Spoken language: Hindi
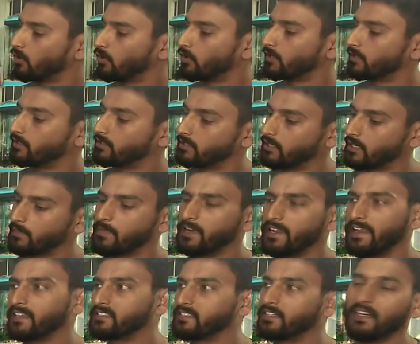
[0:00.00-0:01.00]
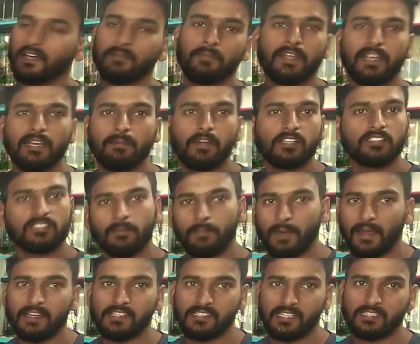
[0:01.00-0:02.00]
और लगभग एक से डेढ़ महीने बाद इसका
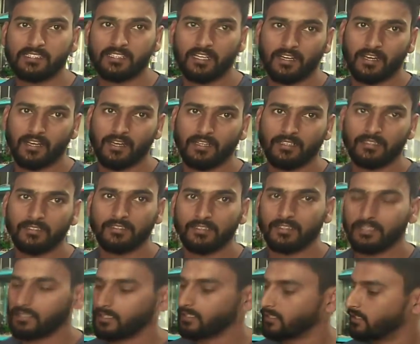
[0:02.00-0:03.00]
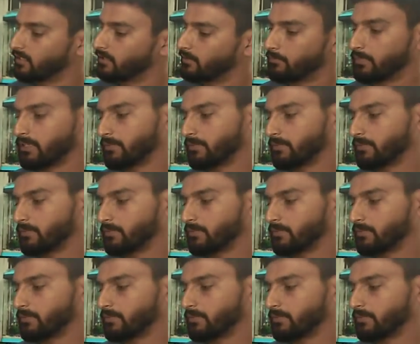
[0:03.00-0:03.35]
पानी चेंज करना है ठीक है